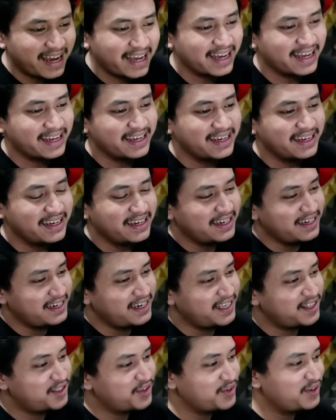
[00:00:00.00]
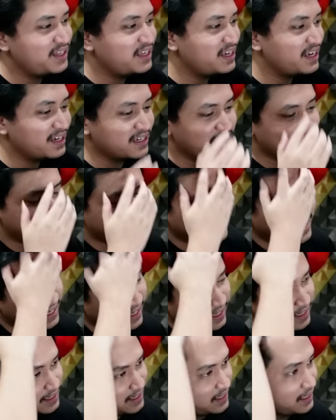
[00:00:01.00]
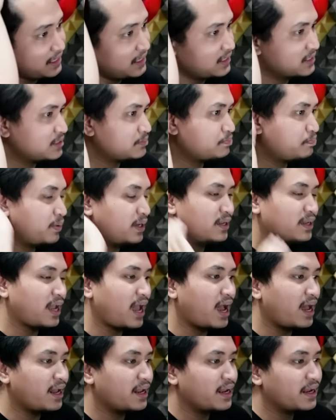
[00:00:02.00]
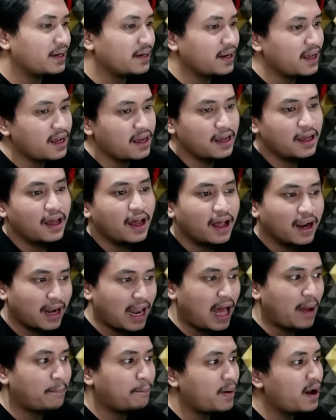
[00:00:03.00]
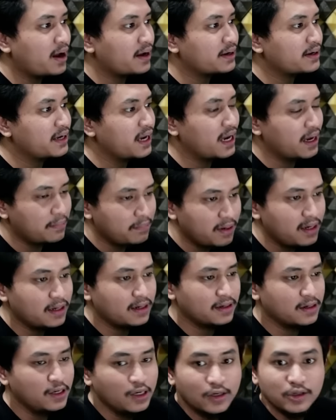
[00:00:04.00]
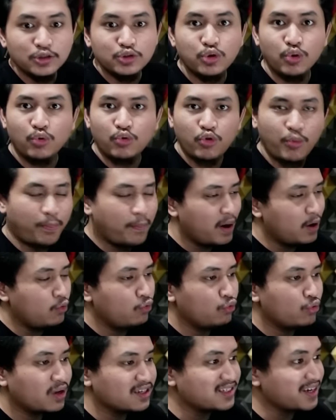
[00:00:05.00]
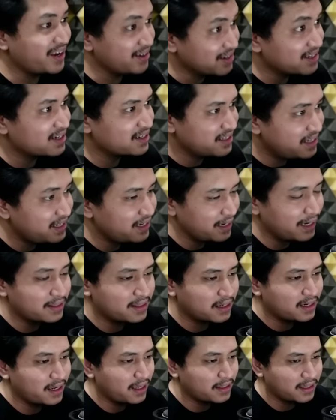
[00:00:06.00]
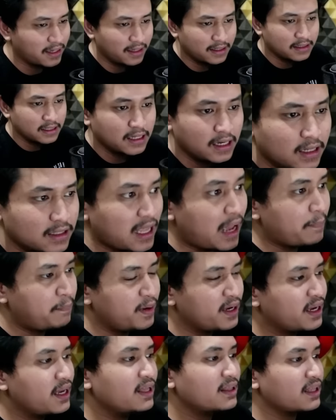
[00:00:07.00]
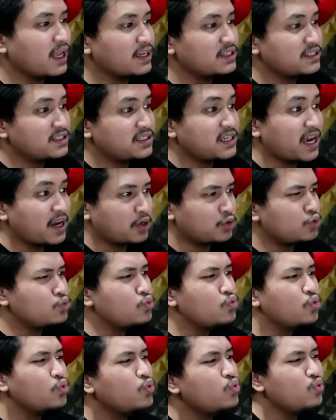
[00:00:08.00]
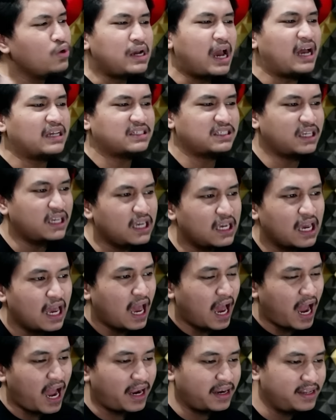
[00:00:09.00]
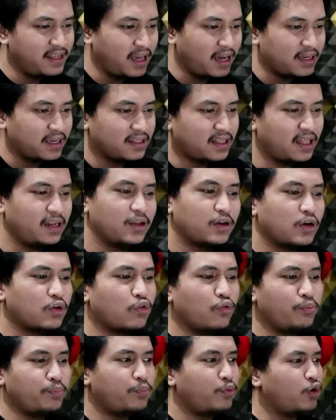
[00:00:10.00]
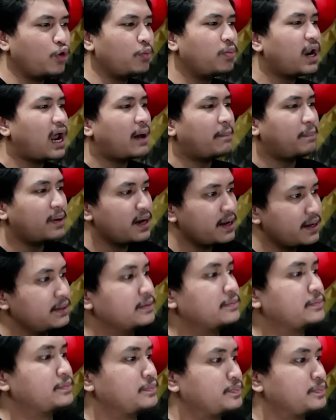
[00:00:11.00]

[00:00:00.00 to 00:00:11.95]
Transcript: Hah itu dia guys ya Spin Arena Lapak Gaming cukup menguras energi ya ternyata Tapi kita cek dulu nggak sih hadiah kita ini kekumpul berapa